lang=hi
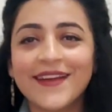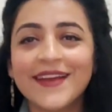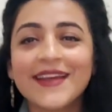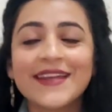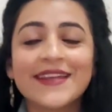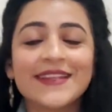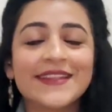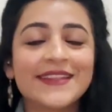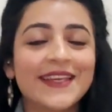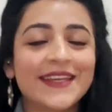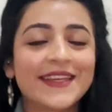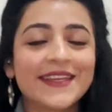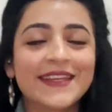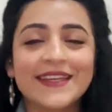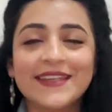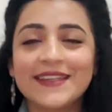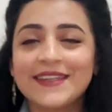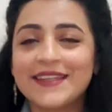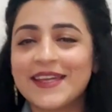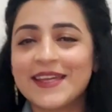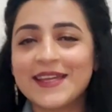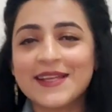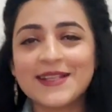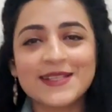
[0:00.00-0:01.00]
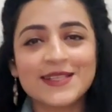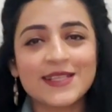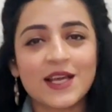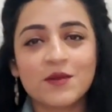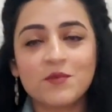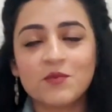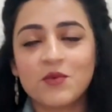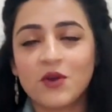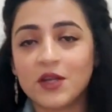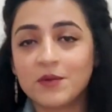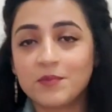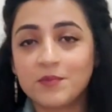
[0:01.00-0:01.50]
देखिए ये
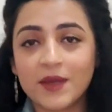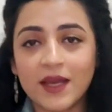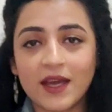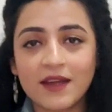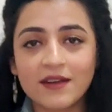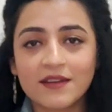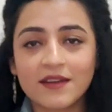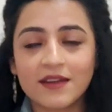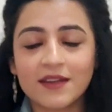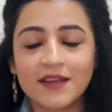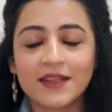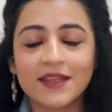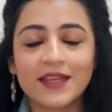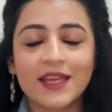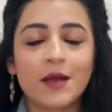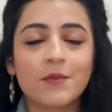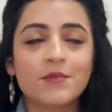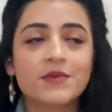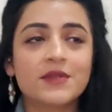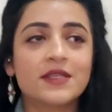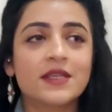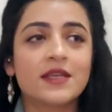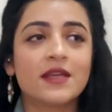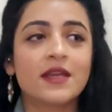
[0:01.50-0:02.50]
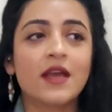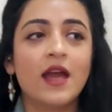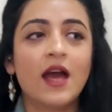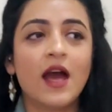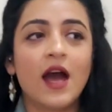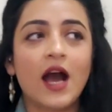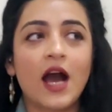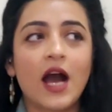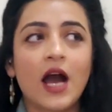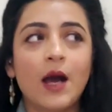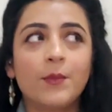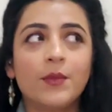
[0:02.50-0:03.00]
इंसान बहुत प्यार करेंगे आपसे
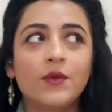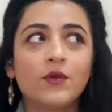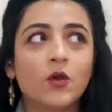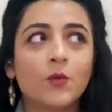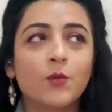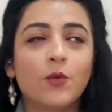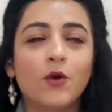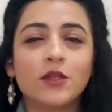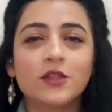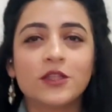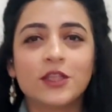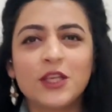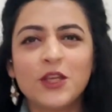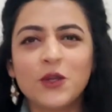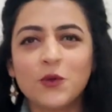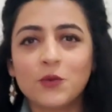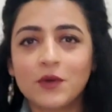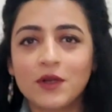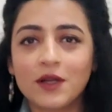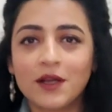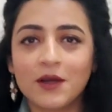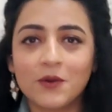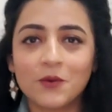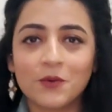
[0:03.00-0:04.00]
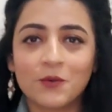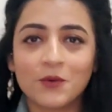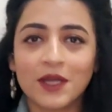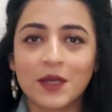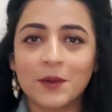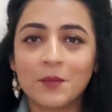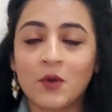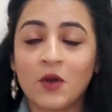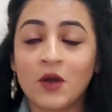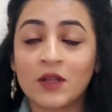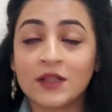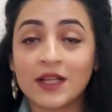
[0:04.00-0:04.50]
आप इनको बहुत क्यूट लगोगे
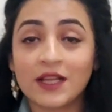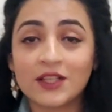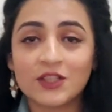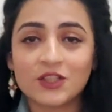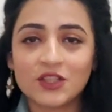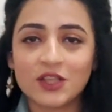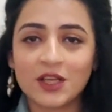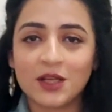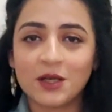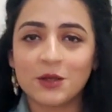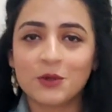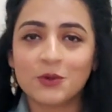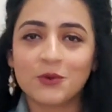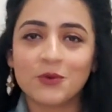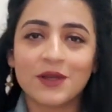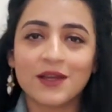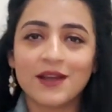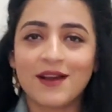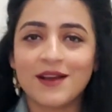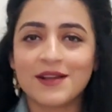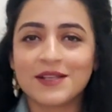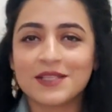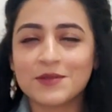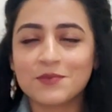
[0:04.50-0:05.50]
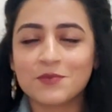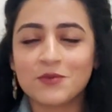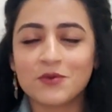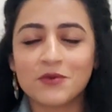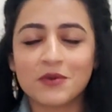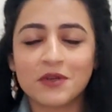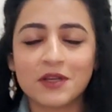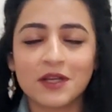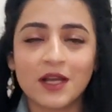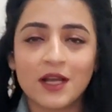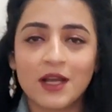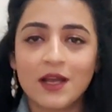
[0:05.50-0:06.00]
बहुत अच्छे लगोगे
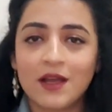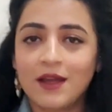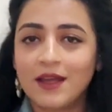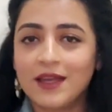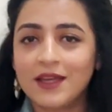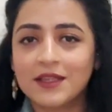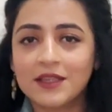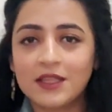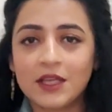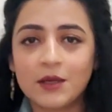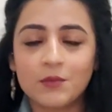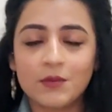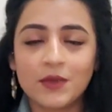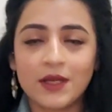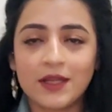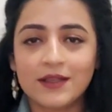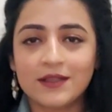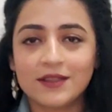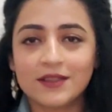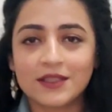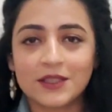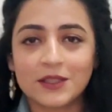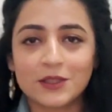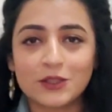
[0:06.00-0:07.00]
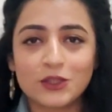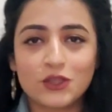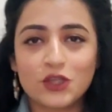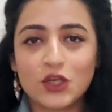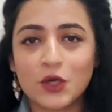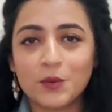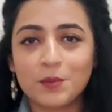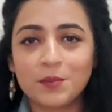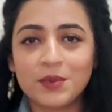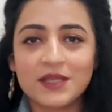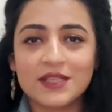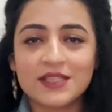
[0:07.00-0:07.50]
हसमुख एकदम लाइक uh,
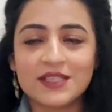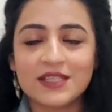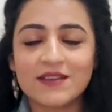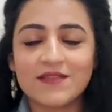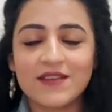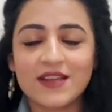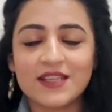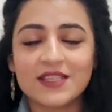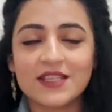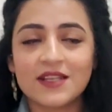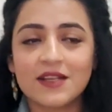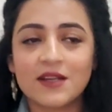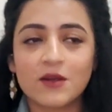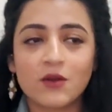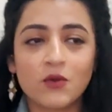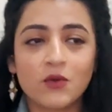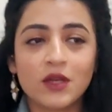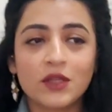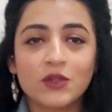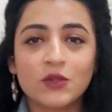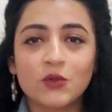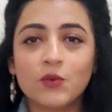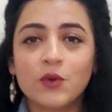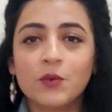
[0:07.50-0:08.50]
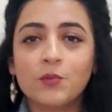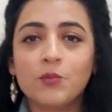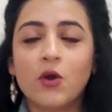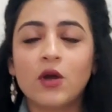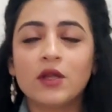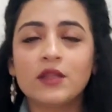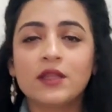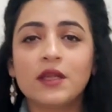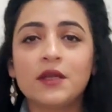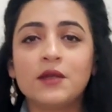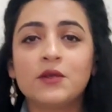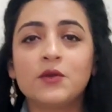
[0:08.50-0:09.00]
चौपी से वैसे लगोगे तो वो
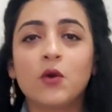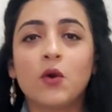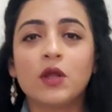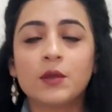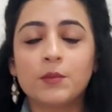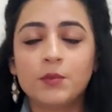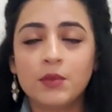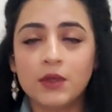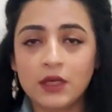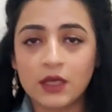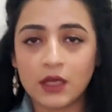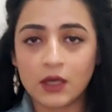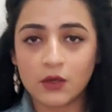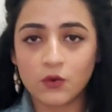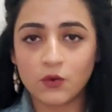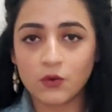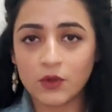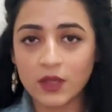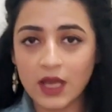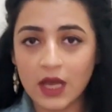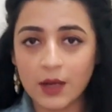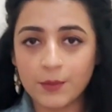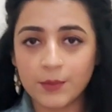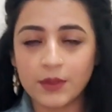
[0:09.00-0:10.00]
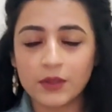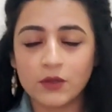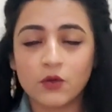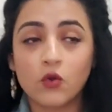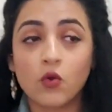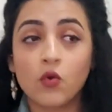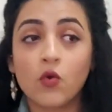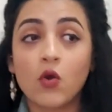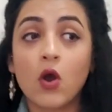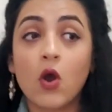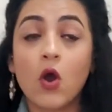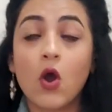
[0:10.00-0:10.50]
बहुत एडोरेबल लगोगे आप
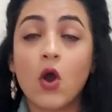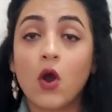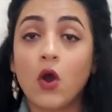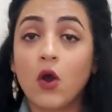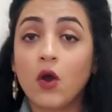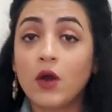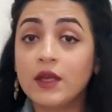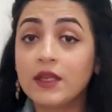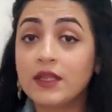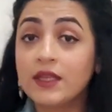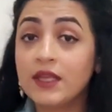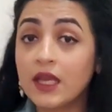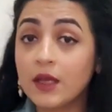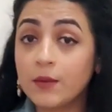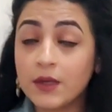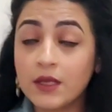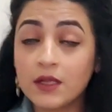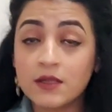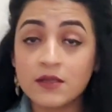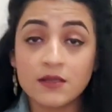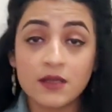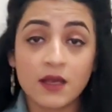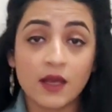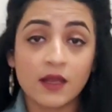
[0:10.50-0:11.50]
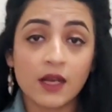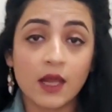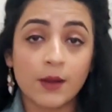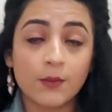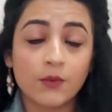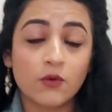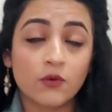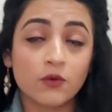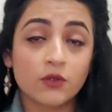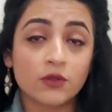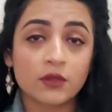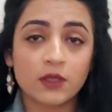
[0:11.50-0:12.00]
इनको और ये भी इंसान
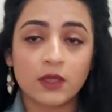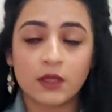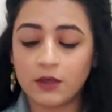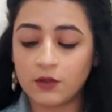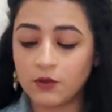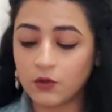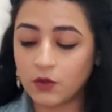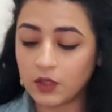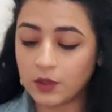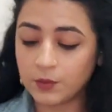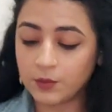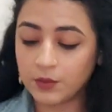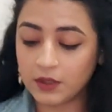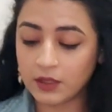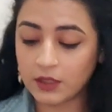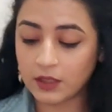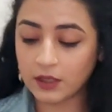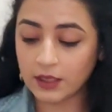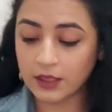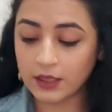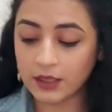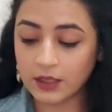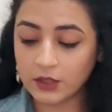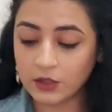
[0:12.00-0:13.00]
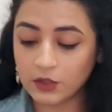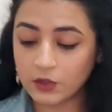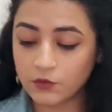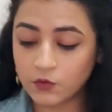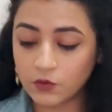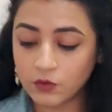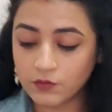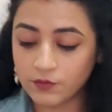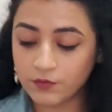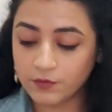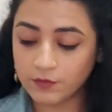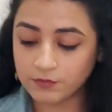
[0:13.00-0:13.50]
आपको उतने ही अडोरेबल लगेंगे तो
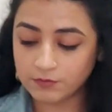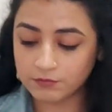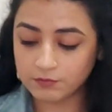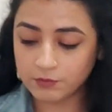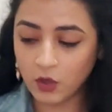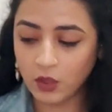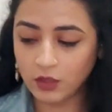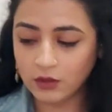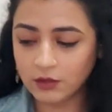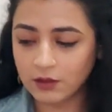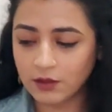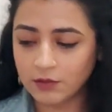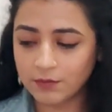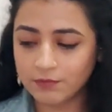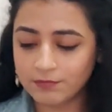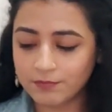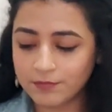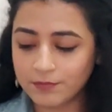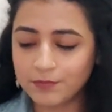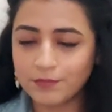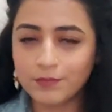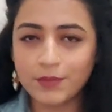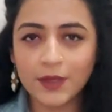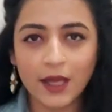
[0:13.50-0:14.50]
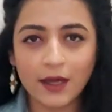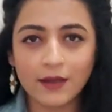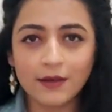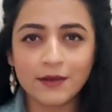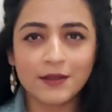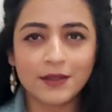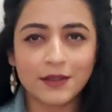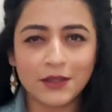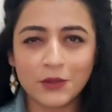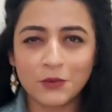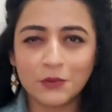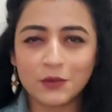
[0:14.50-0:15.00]
वो बहुत प्यारी
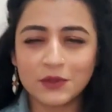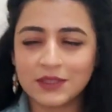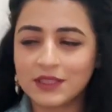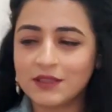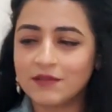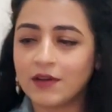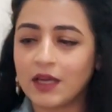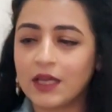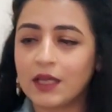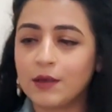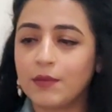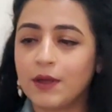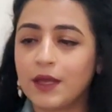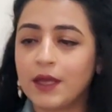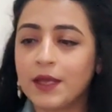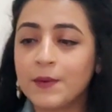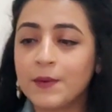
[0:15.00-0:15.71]
क्यूट सी वाइब है